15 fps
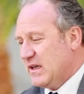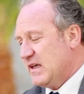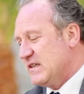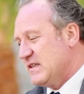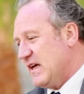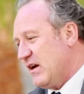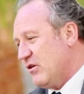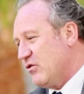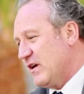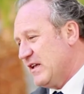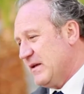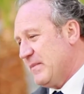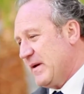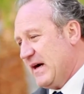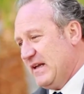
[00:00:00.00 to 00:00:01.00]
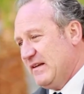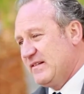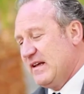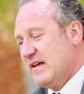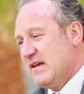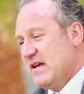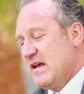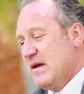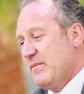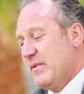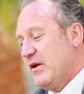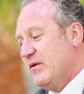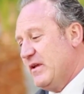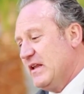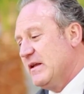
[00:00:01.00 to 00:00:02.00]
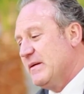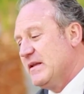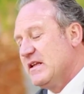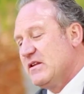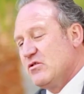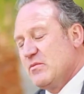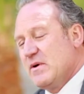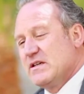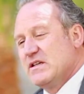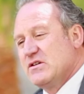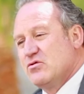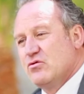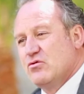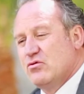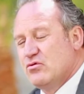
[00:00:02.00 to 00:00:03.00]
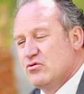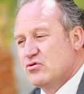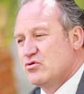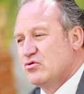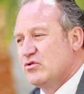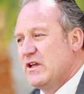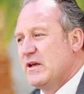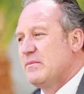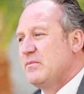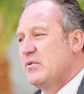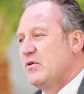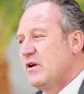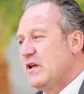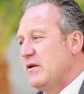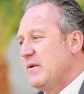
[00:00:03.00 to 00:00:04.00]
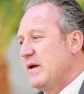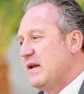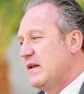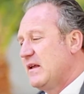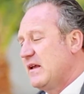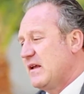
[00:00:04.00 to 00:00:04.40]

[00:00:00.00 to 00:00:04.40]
que sea algo que te paralice, pero evidentemente tomarse su, tiempo y ver